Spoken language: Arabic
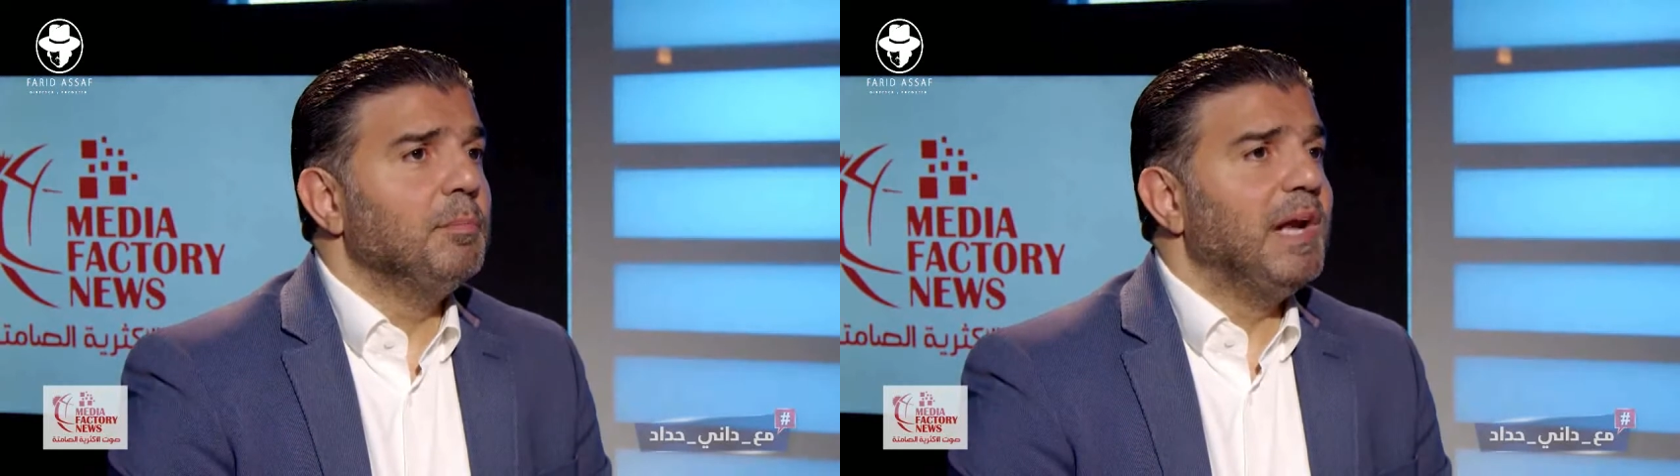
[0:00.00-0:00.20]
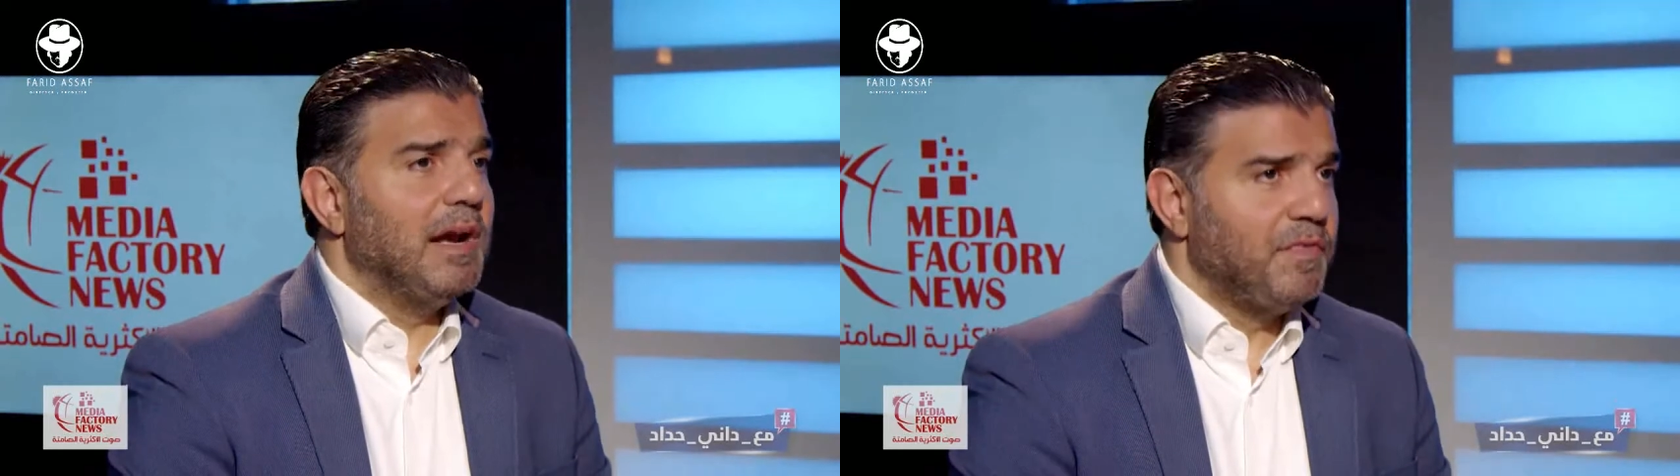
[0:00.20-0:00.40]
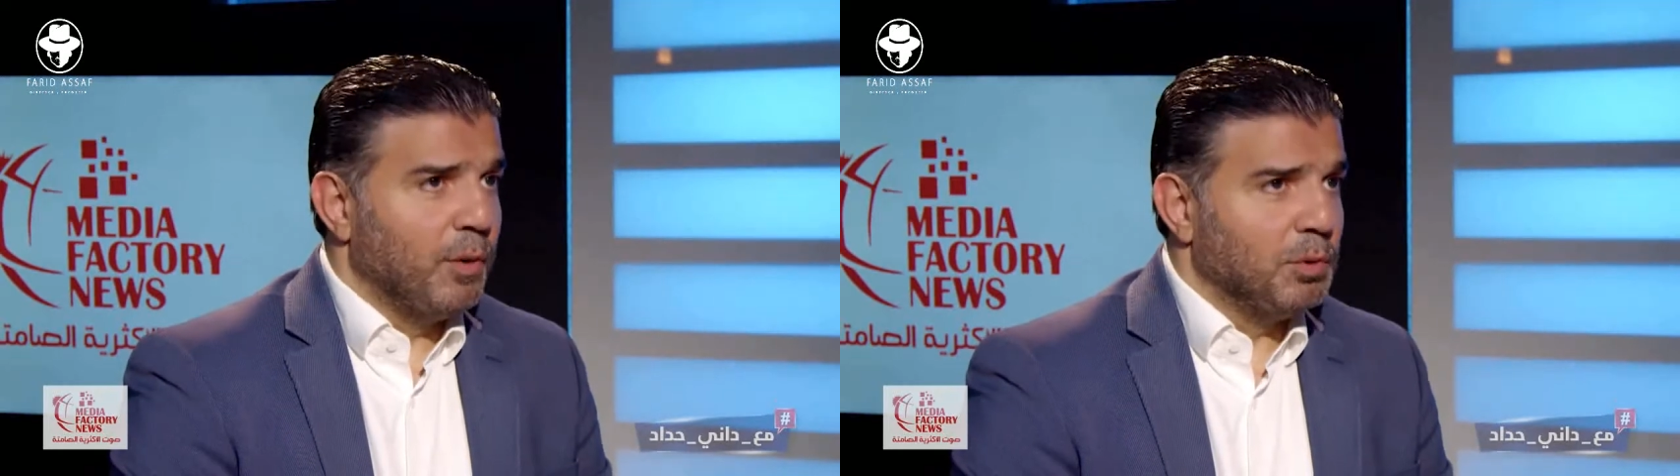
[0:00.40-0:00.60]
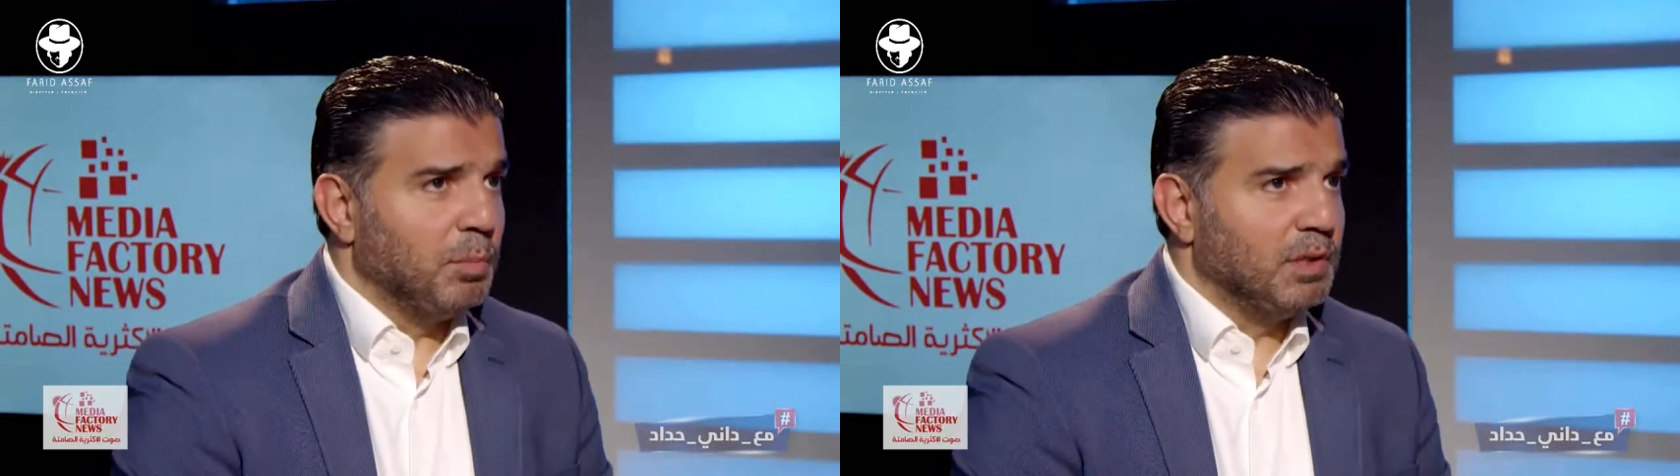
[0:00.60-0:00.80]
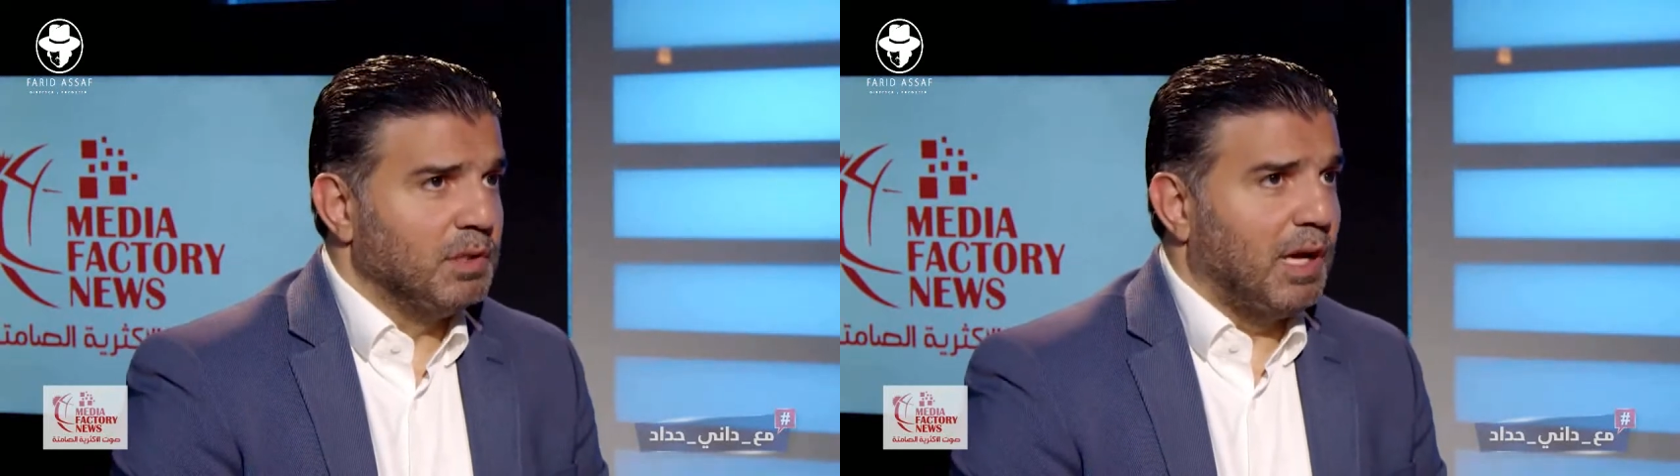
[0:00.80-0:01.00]
بال
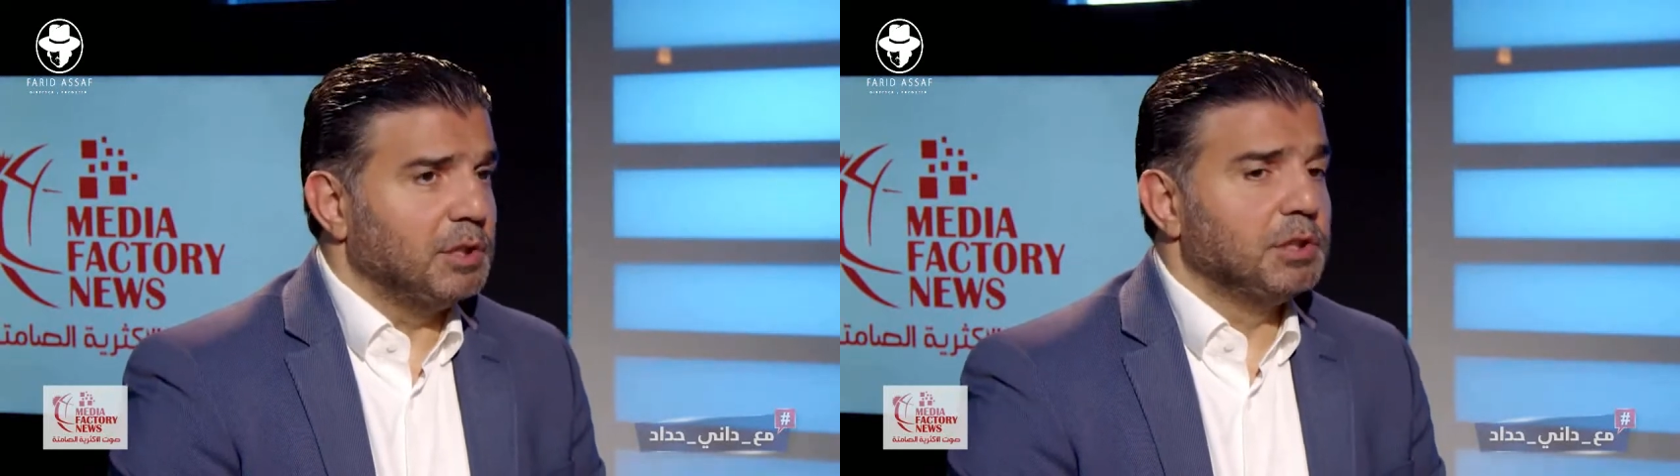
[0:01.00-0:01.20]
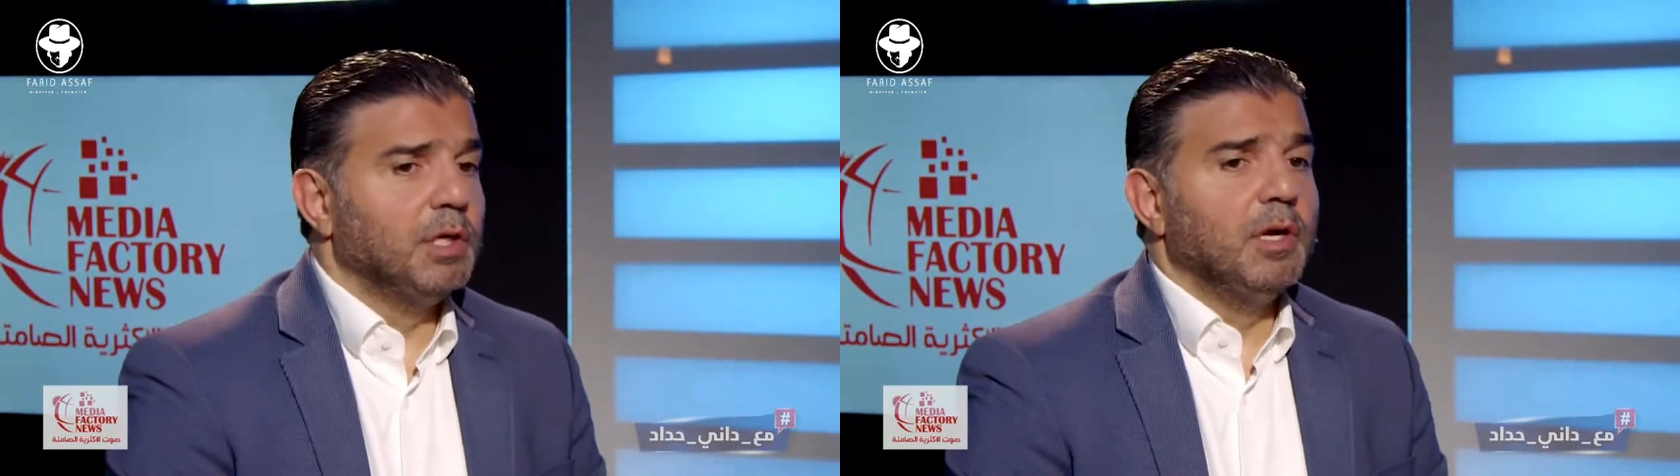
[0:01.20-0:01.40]
2018